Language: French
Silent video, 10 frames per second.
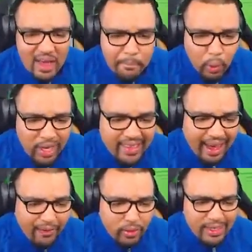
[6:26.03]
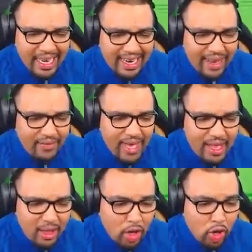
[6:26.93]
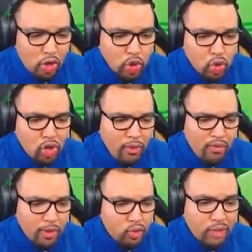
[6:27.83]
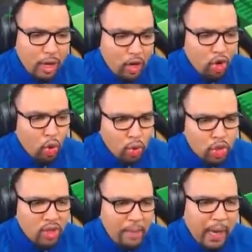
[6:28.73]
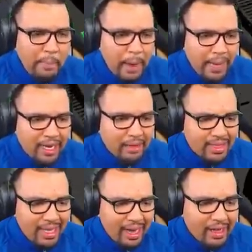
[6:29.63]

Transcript: pour les travaux, Zach Le shoot en mouvement tout à l'heure, on s'en est pris pas mal comme ça.